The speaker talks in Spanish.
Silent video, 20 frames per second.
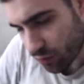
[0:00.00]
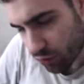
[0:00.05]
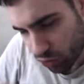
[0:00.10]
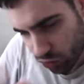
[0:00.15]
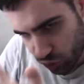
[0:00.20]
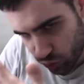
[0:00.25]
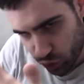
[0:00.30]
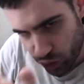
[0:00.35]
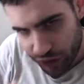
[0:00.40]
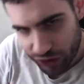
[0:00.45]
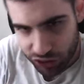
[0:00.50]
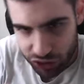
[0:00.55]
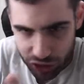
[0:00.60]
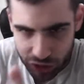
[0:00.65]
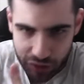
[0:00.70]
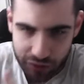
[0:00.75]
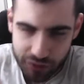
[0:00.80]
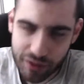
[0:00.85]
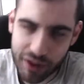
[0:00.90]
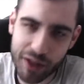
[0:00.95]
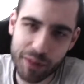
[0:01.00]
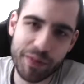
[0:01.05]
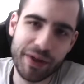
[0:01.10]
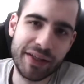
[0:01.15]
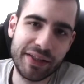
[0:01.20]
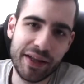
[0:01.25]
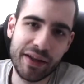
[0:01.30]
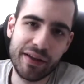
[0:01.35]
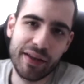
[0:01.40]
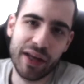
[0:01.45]
Por supuesto,
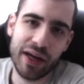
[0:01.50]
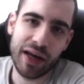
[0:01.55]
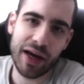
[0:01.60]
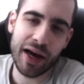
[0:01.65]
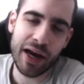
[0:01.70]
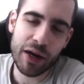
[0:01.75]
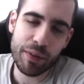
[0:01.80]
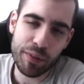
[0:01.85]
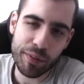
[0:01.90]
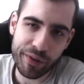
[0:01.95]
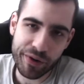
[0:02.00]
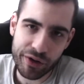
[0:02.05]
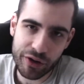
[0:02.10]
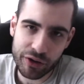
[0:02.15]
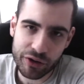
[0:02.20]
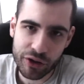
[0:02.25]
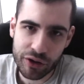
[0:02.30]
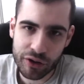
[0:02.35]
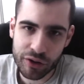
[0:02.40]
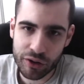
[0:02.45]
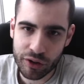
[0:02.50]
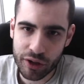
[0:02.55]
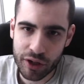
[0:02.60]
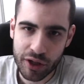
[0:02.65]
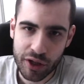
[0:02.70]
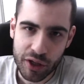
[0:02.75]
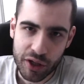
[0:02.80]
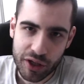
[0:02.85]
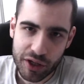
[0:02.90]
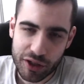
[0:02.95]
advertencia legal, lo primero de todo,
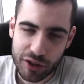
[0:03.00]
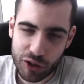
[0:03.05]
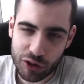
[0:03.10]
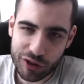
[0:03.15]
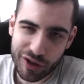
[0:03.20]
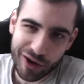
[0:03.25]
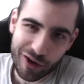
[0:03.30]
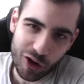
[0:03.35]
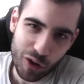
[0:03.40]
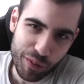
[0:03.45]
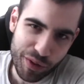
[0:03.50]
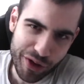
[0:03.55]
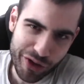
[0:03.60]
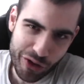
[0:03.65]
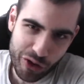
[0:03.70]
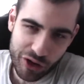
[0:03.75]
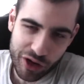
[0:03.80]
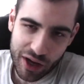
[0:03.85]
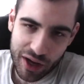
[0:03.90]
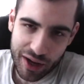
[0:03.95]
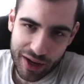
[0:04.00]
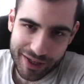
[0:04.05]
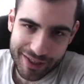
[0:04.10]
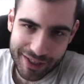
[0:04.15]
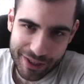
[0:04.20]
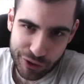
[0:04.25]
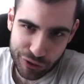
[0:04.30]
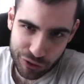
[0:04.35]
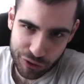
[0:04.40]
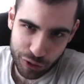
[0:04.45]
no te recomiendo que hagas
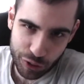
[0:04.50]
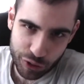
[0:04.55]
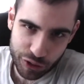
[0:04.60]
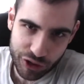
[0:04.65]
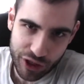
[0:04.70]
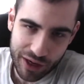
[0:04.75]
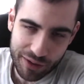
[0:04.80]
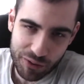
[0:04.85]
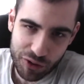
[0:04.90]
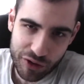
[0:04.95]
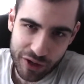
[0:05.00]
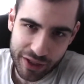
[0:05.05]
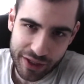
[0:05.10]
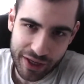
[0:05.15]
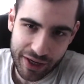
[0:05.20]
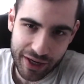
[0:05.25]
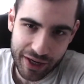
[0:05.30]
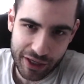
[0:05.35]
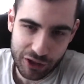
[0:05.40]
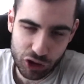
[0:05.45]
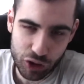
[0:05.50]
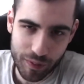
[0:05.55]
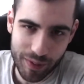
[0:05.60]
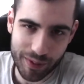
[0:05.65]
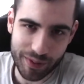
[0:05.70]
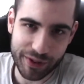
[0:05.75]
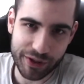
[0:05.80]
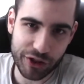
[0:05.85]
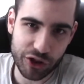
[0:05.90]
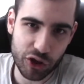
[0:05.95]
esto salvo que tengas
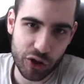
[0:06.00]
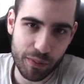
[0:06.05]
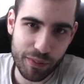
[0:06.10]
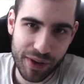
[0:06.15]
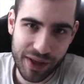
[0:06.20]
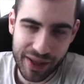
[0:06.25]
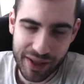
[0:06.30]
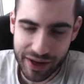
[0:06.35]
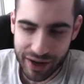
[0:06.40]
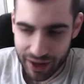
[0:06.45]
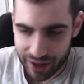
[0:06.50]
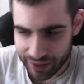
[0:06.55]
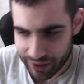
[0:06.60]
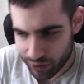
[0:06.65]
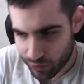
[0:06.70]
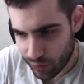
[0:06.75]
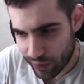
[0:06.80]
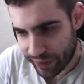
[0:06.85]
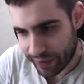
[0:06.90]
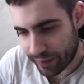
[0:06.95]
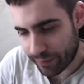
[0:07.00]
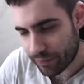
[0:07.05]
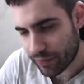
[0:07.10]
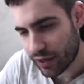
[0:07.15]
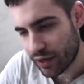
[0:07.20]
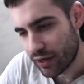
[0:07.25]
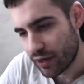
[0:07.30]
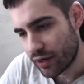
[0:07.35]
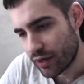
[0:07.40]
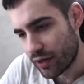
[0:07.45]
supervisión médica adecuada.
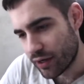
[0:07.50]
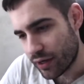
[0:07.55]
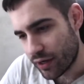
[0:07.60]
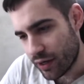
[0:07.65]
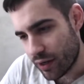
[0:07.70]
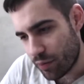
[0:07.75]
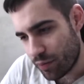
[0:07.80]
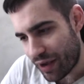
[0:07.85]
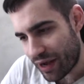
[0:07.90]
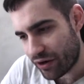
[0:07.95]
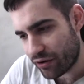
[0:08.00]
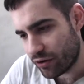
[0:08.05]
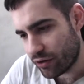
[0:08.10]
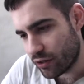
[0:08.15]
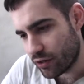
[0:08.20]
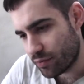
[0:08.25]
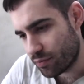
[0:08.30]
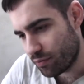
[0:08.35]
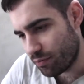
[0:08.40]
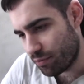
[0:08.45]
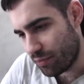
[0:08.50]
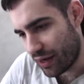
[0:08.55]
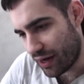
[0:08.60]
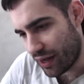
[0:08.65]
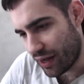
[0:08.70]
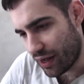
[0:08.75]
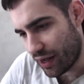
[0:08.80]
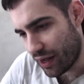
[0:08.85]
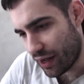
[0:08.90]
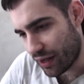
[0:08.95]
Pero
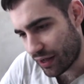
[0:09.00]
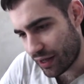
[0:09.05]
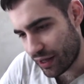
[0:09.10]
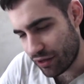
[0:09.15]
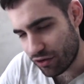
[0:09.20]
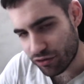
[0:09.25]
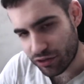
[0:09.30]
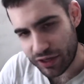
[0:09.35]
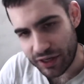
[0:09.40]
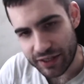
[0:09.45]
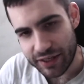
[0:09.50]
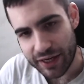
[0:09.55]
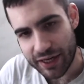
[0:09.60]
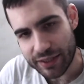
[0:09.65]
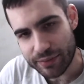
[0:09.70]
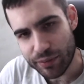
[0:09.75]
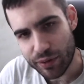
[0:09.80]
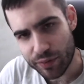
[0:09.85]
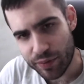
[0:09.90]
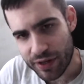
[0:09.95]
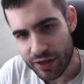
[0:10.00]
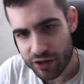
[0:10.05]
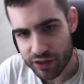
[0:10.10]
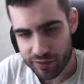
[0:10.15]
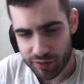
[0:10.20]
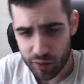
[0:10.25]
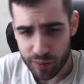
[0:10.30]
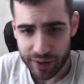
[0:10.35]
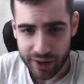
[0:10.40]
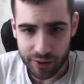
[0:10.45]
para aquellos que seguís mis vídeos de
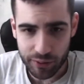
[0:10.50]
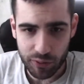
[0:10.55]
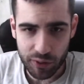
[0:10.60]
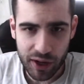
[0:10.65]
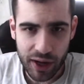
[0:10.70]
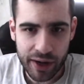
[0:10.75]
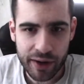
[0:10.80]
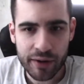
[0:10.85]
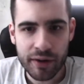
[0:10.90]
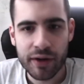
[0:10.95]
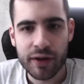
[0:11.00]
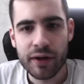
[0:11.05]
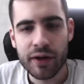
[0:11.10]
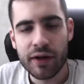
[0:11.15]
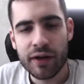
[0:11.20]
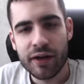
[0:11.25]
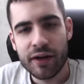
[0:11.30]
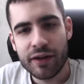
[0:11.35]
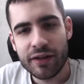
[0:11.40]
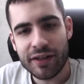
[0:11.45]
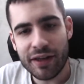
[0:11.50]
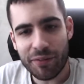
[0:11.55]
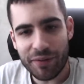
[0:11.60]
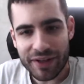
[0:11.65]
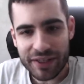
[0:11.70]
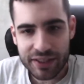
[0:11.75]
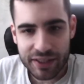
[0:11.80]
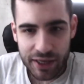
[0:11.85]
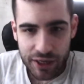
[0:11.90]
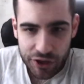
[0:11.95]
forma regular,
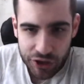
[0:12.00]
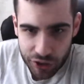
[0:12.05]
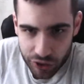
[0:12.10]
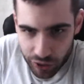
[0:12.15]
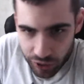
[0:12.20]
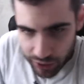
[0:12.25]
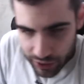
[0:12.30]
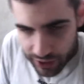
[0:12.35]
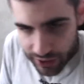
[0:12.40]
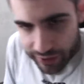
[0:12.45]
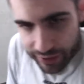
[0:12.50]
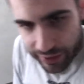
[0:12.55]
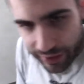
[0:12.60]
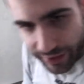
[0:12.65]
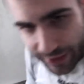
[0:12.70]
sabéis que yo hice